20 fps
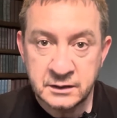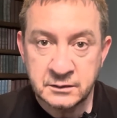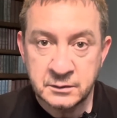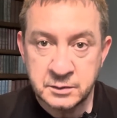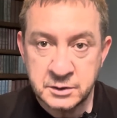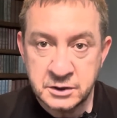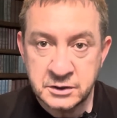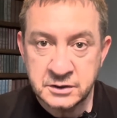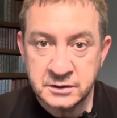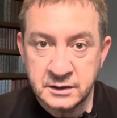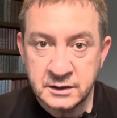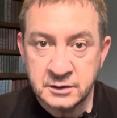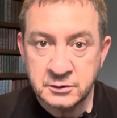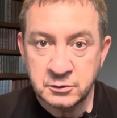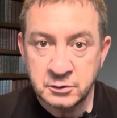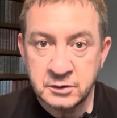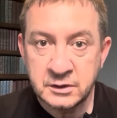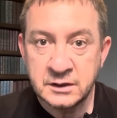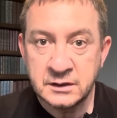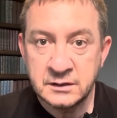Вообще человек
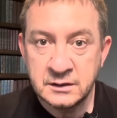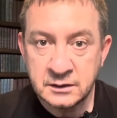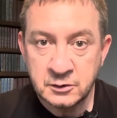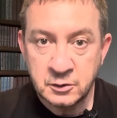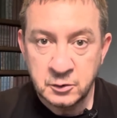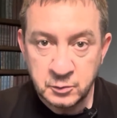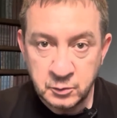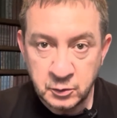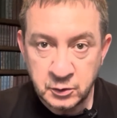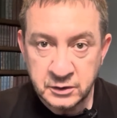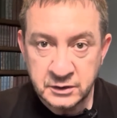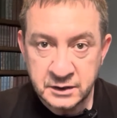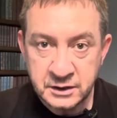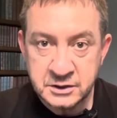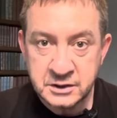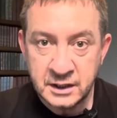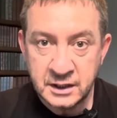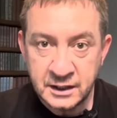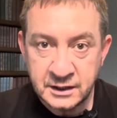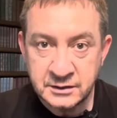только и делает, любой,
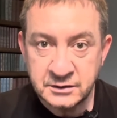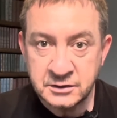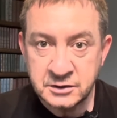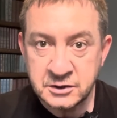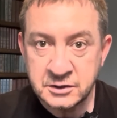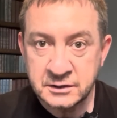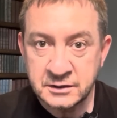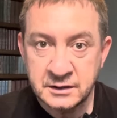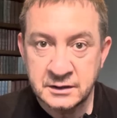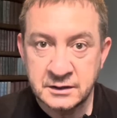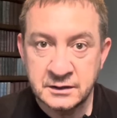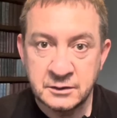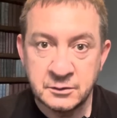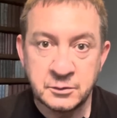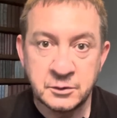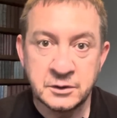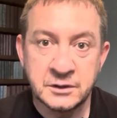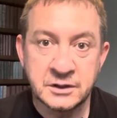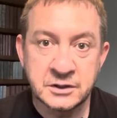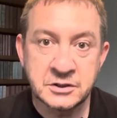даже античеловек и
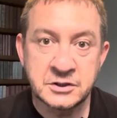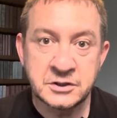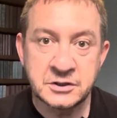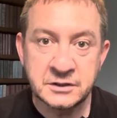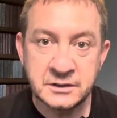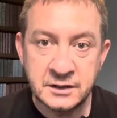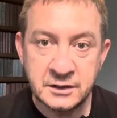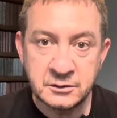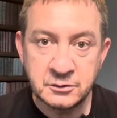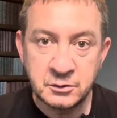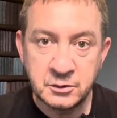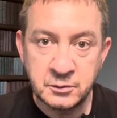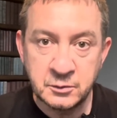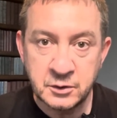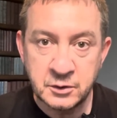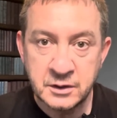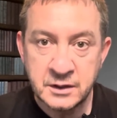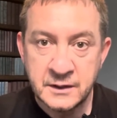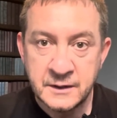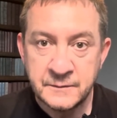любой даже человек, но
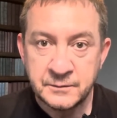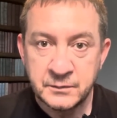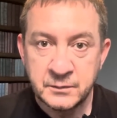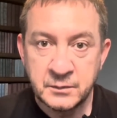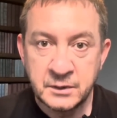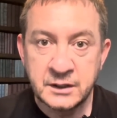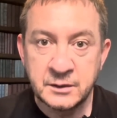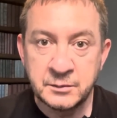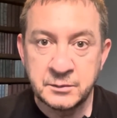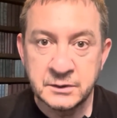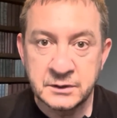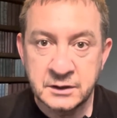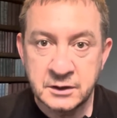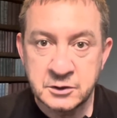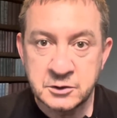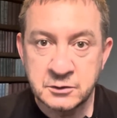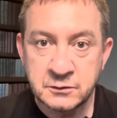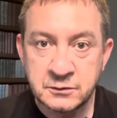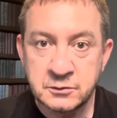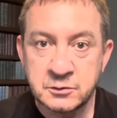любой
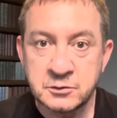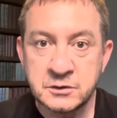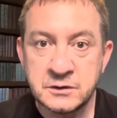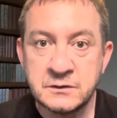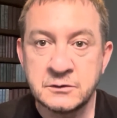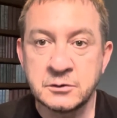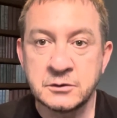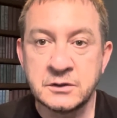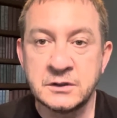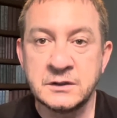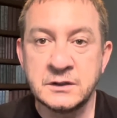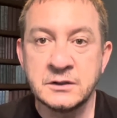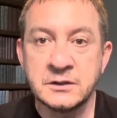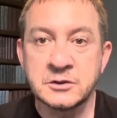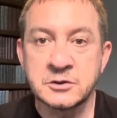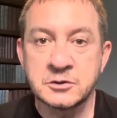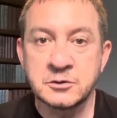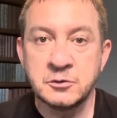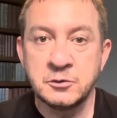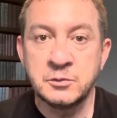млекопитающий, он всю жизнь только и делает,
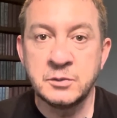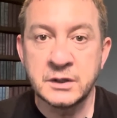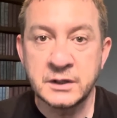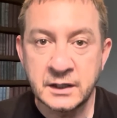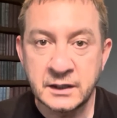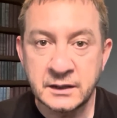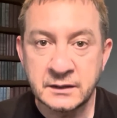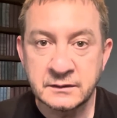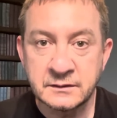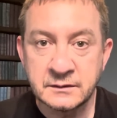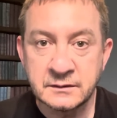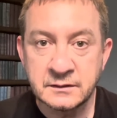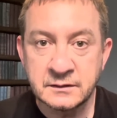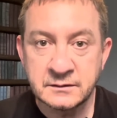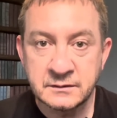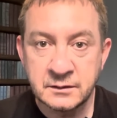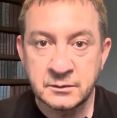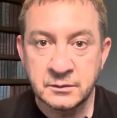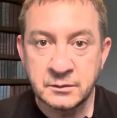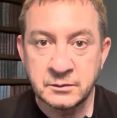что умирает на
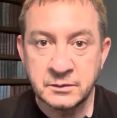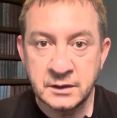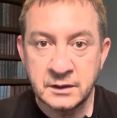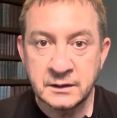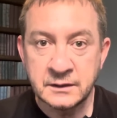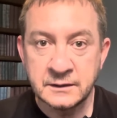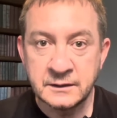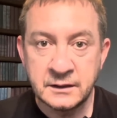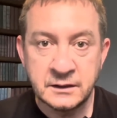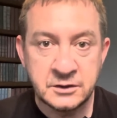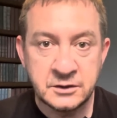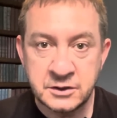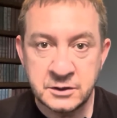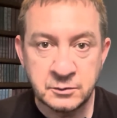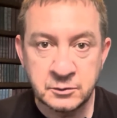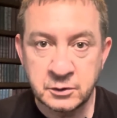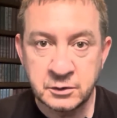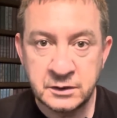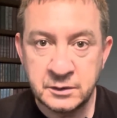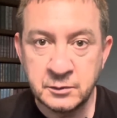самом деле, да, и ничем
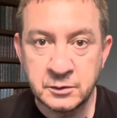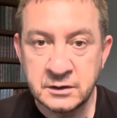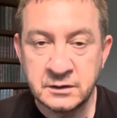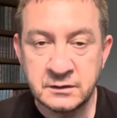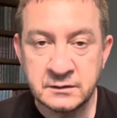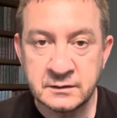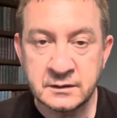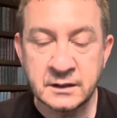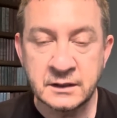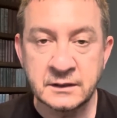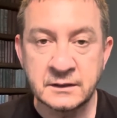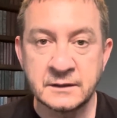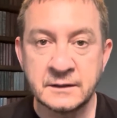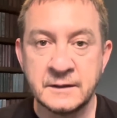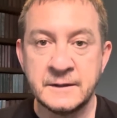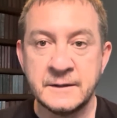другим он не занят.